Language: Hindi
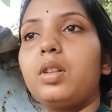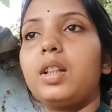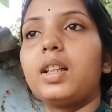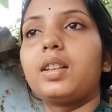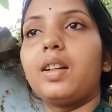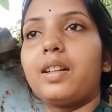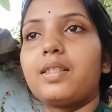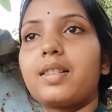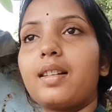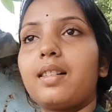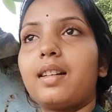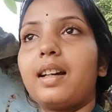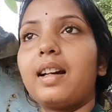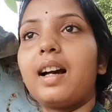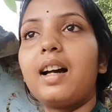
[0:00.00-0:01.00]
बोलिए तो अच्छा
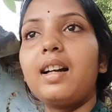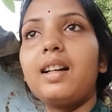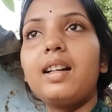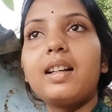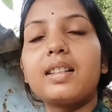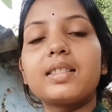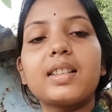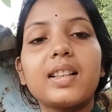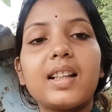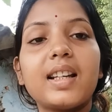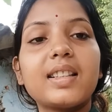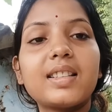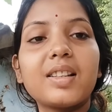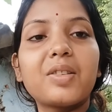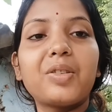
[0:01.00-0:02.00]
लगेगा इसे
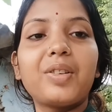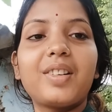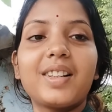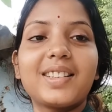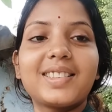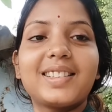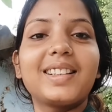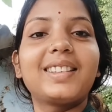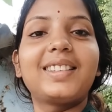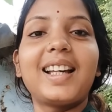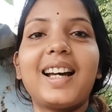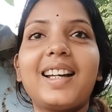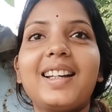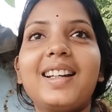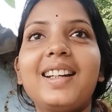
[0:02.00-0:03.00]
कैसे कोई कर
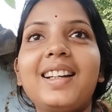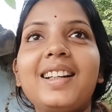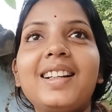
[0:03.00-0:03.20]
सकता है